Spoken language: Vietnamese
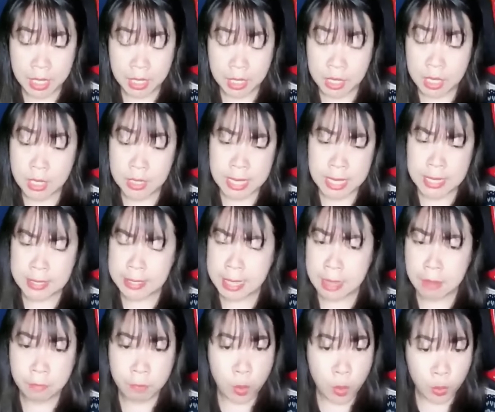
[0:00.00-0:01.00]
Nhưng dai
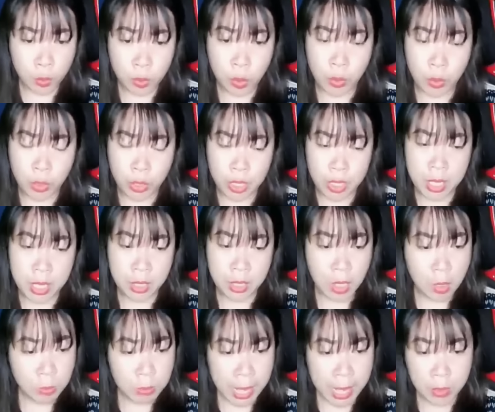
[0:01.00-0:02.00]
dai vô tội,
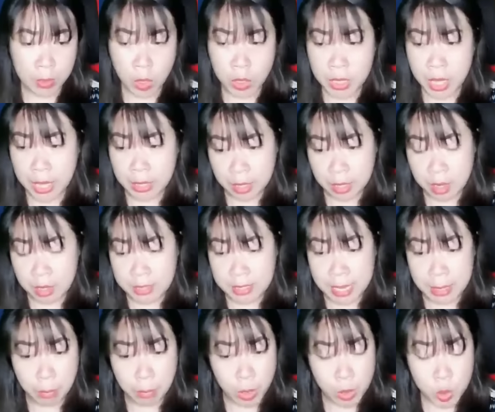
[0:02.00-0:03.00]
không ai có thể ngờ
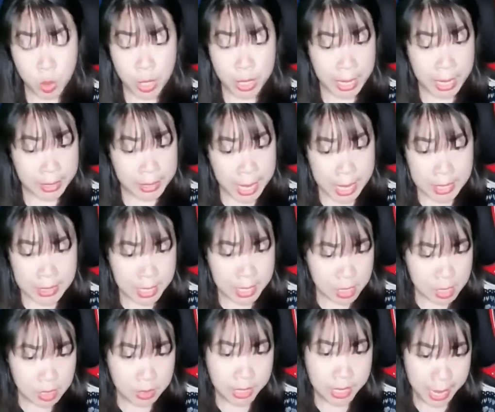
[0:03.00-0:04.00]
rằng mọi chuyện lại thành ra
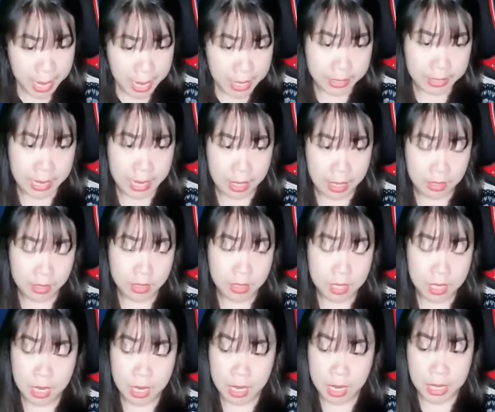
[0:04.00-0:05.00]
như thế này cả.
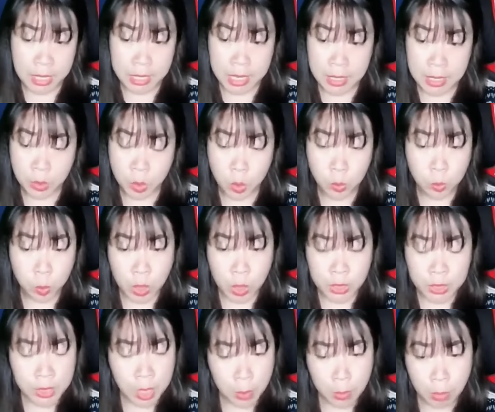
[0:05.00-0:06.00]
Linh Linh cũng
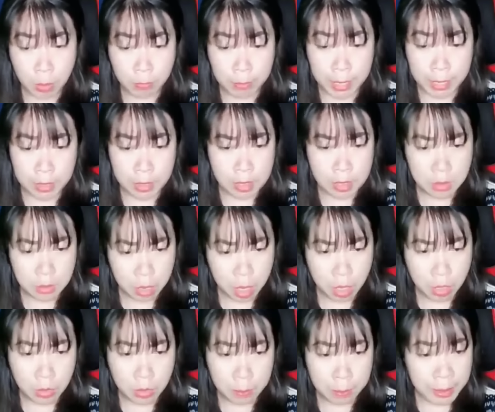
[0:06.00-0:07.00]
muốn cậu bảo vệ đứa
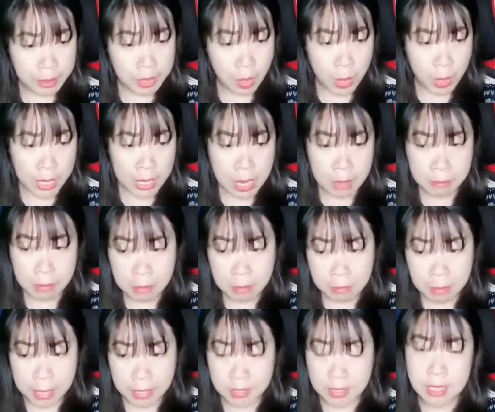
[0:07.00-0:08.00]
con mà cậu ấy đã vất
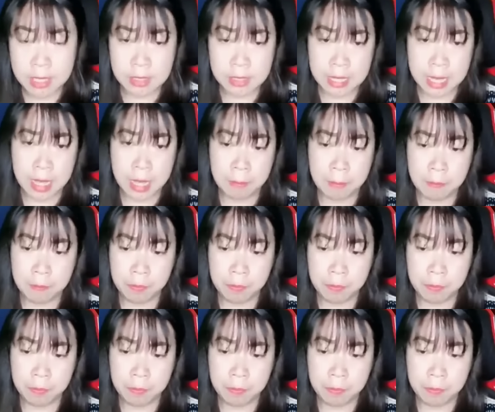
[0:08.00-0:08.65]
vả sinh ra.